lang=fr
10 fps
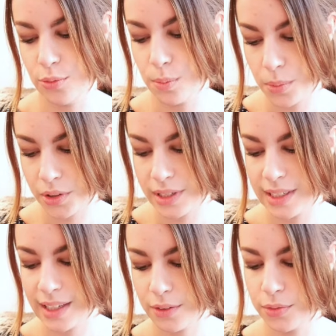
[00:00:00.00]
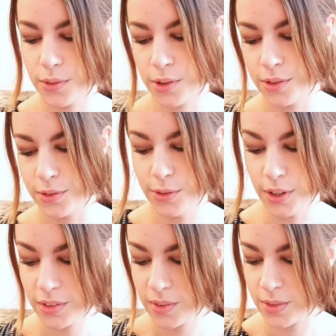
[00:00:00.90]
le Morning After
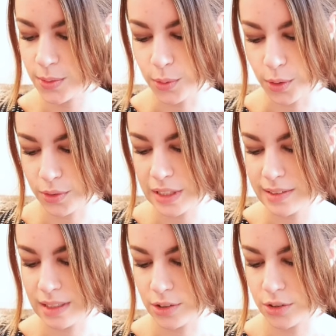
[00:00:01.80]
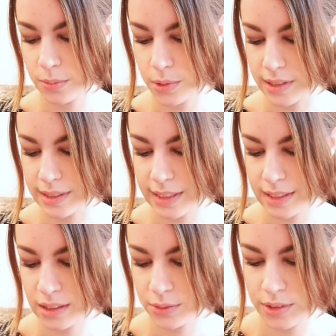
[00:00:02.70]
Dust, donc en fait c'est un shampoing
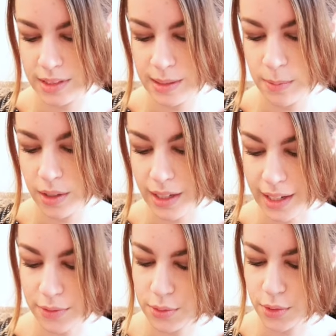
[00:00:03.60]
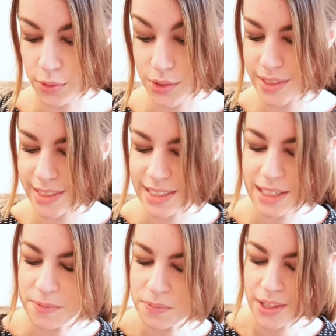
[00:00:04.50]
sec invisible raviveur de style.